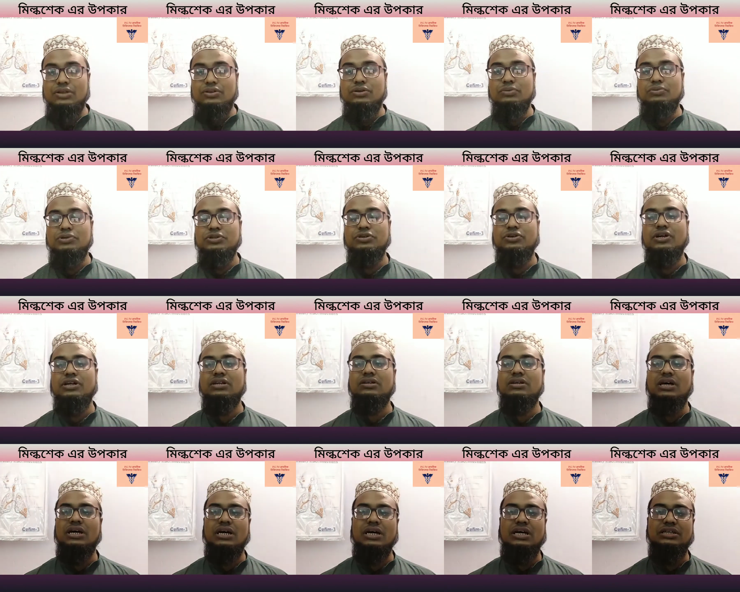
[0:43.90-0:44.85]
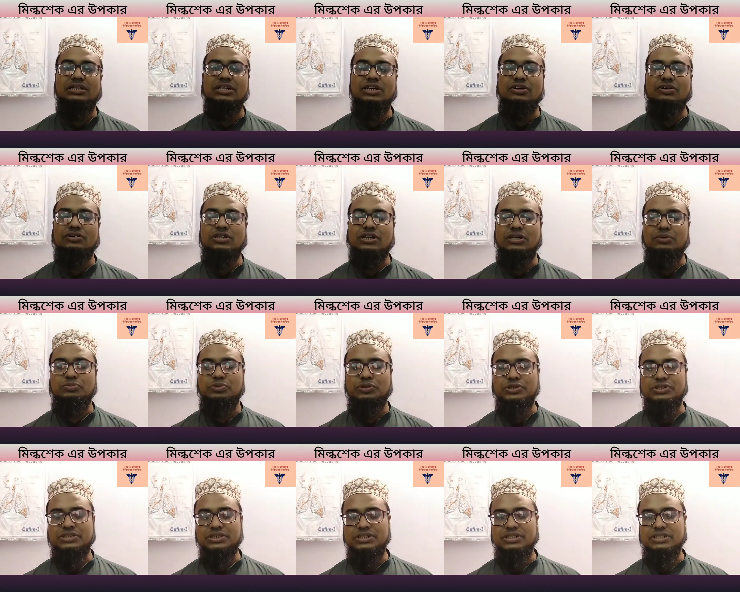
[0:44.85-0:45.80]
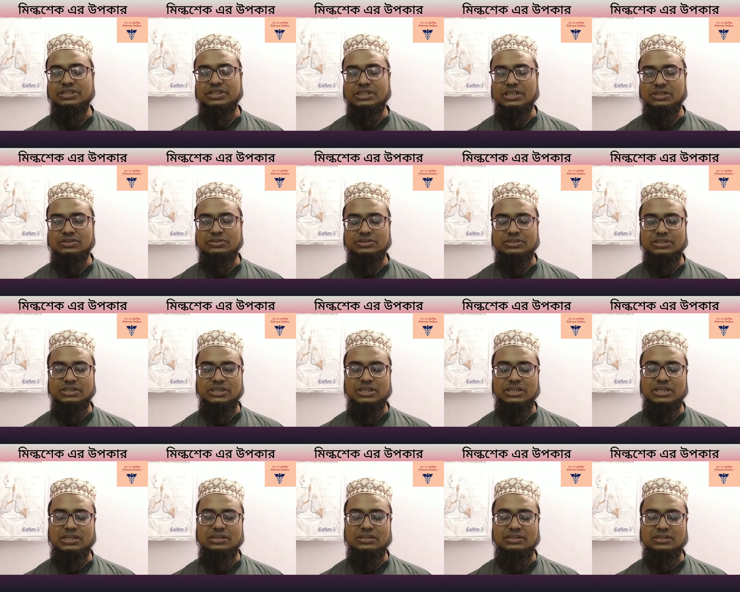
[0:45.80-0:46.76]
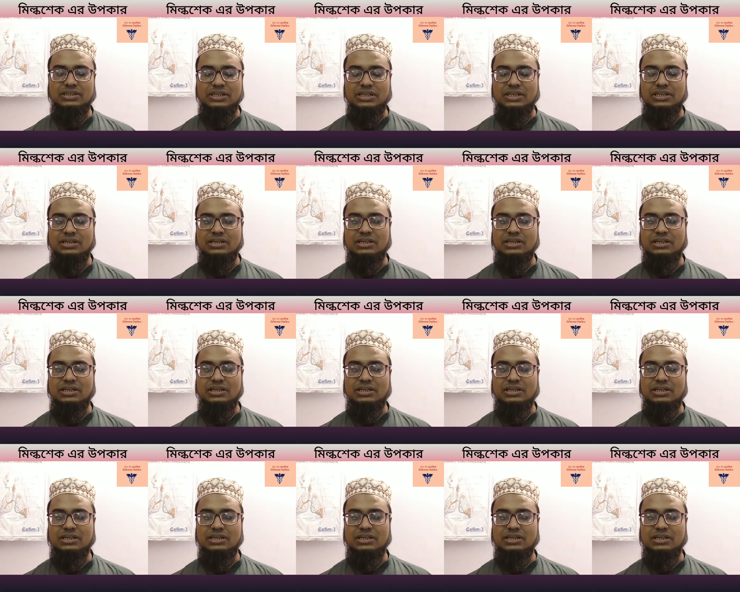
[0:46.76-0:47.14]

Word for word: তো বন্ধুগণ যে কথাটা বলছি সেটা হচ্ছে যে